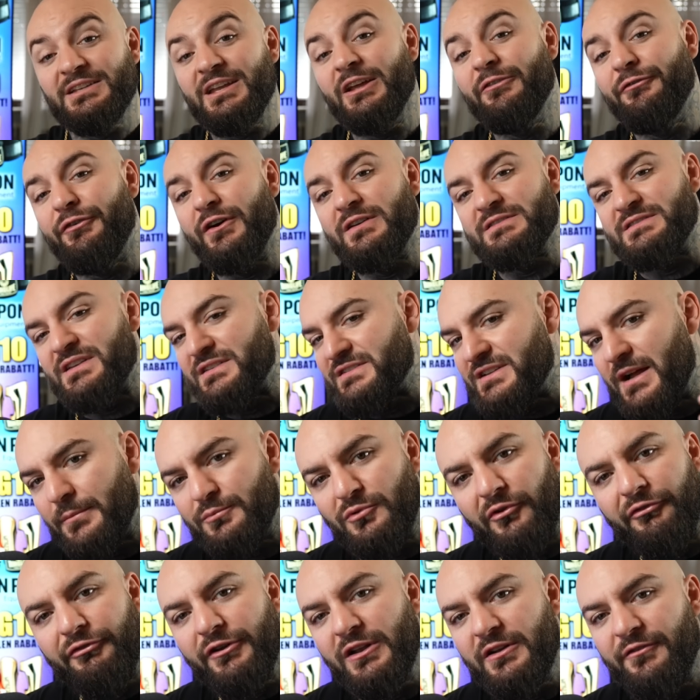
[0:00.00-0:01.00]
Jedenfalls, es gab
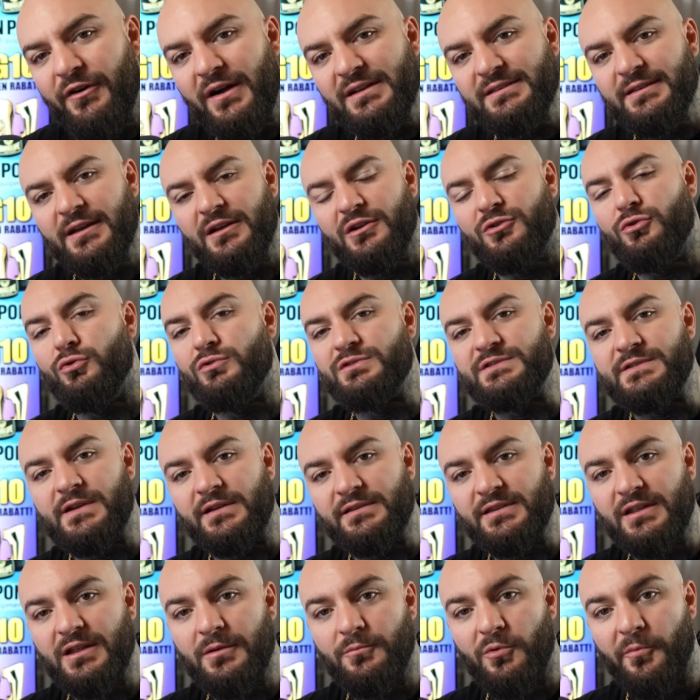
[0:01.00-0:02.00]
noch viele weitere
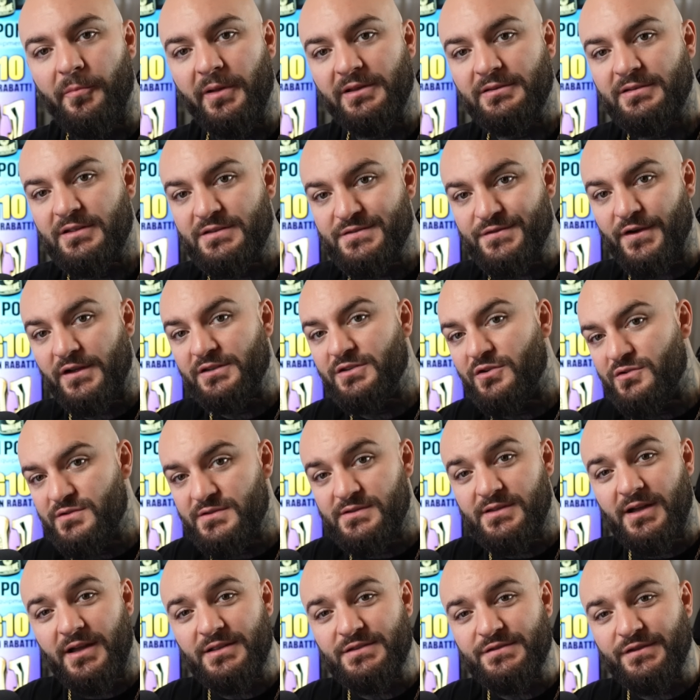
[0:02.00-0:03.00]
großartige Momente
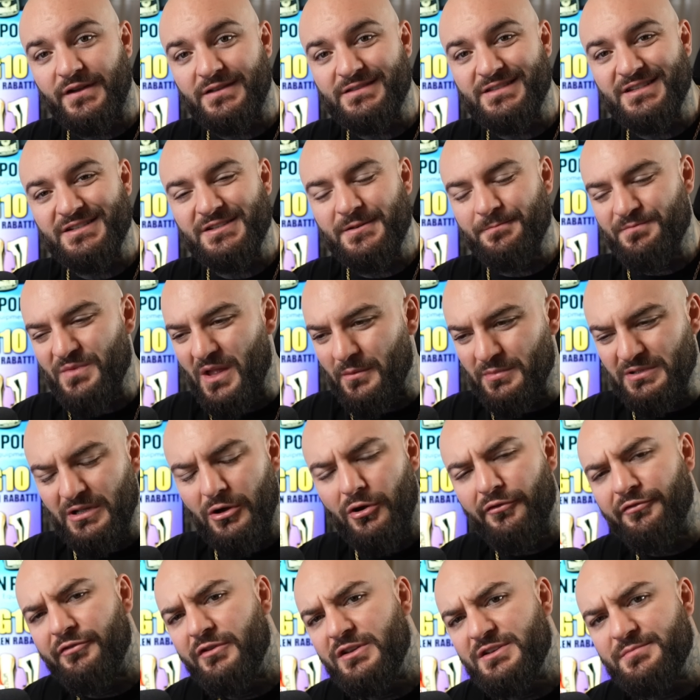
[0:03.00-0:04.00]
2023, aber
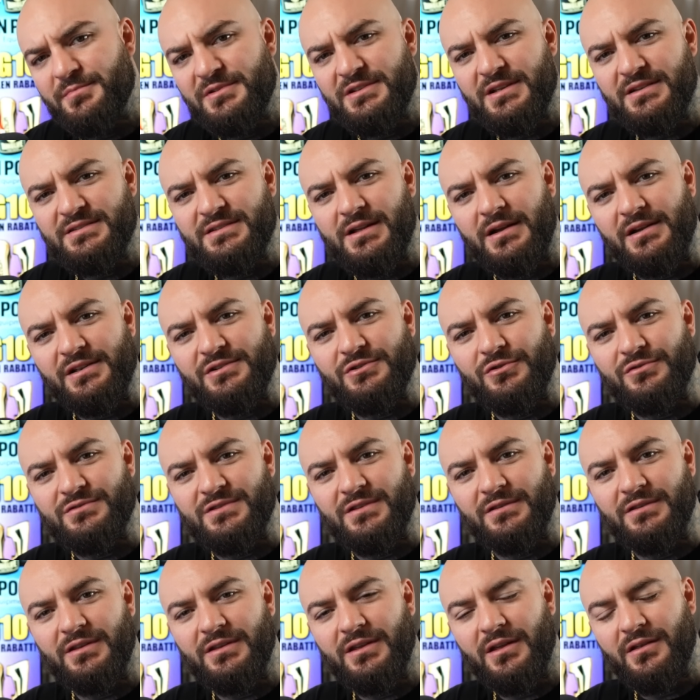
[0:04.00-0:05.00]
darauf will ich mich jetzt gar nicht
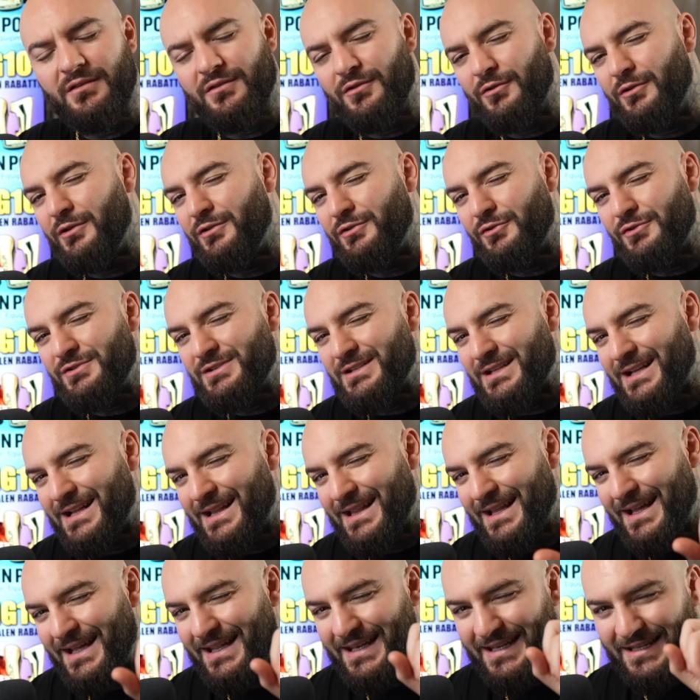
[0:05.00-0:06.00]
konzentrieren, sondern euch einen
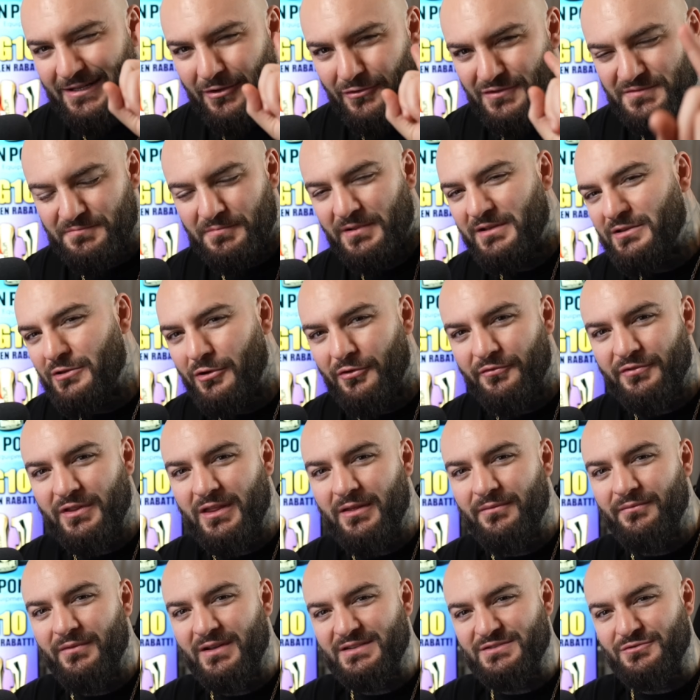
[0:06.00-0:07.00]
kleinen Ausblick darauf
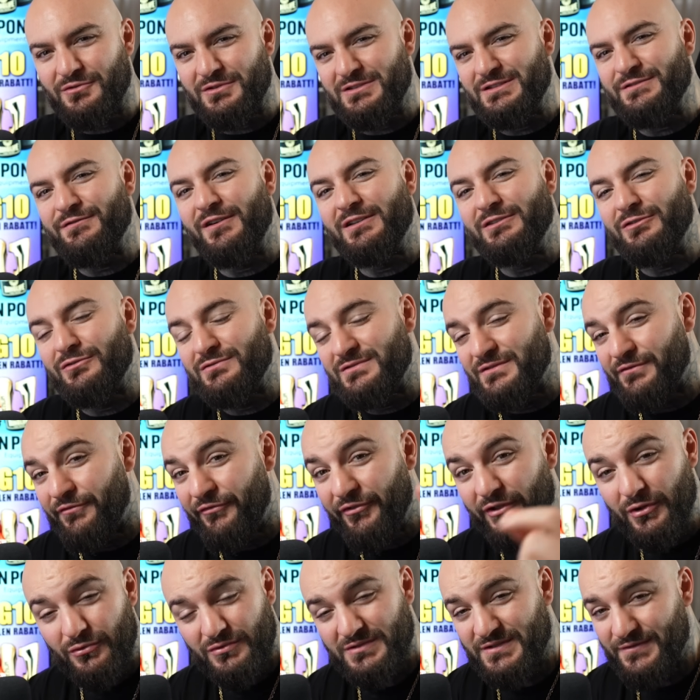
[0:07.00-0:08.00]
geben, was euch
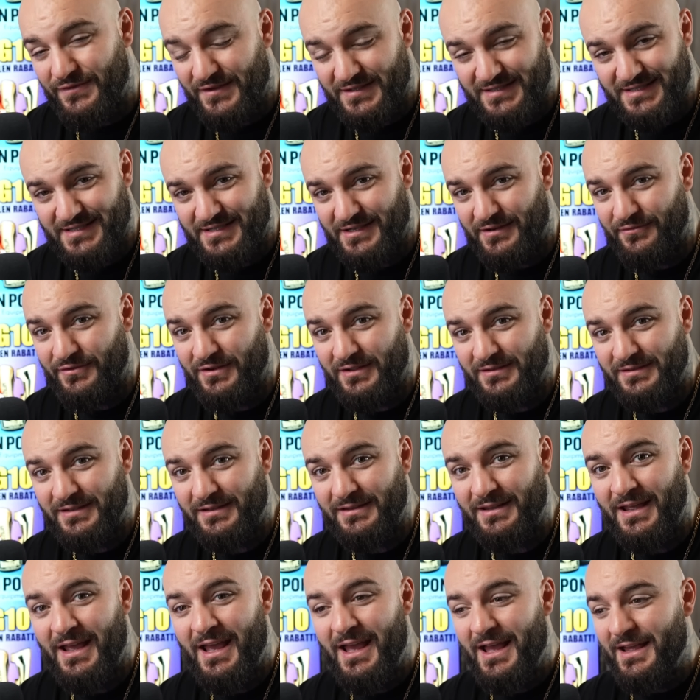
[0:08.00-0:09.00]
2024
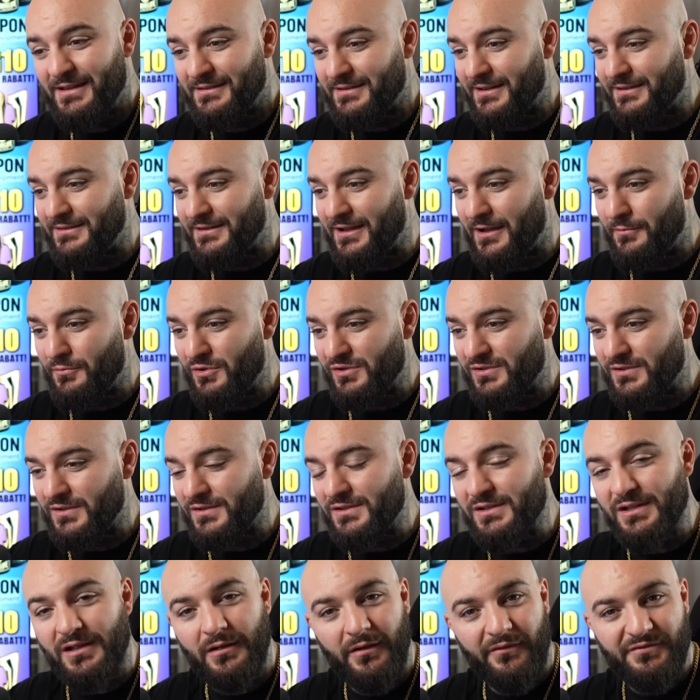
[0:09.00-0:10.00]
erwartet, denn da möchte
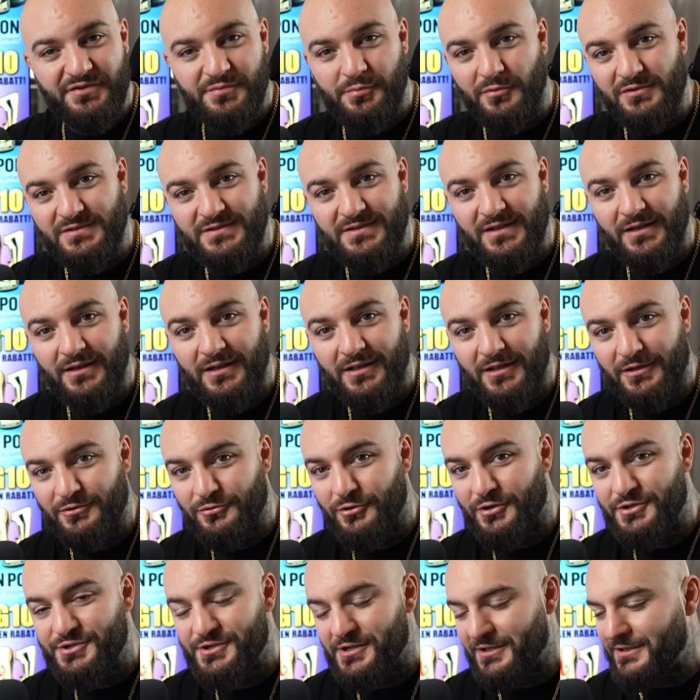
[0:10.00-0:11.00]
ich die Kampfsportszene in
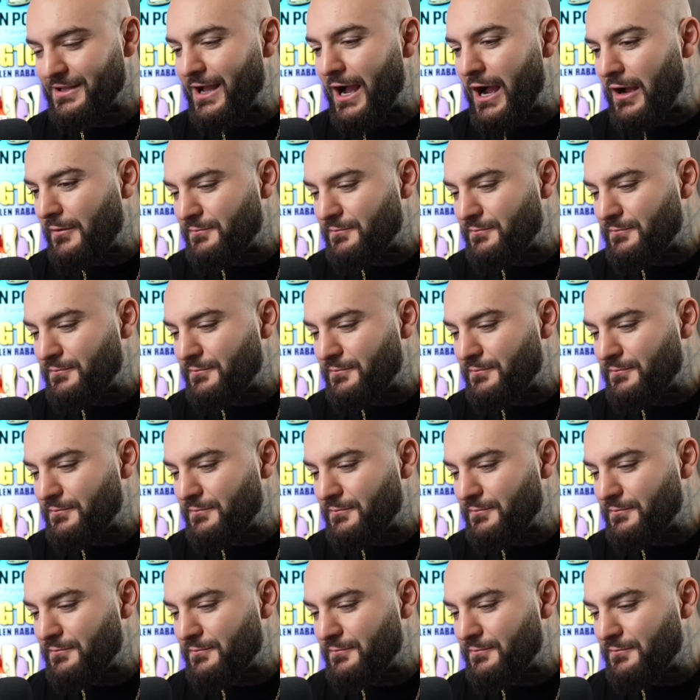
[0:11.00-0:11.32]
Deutschland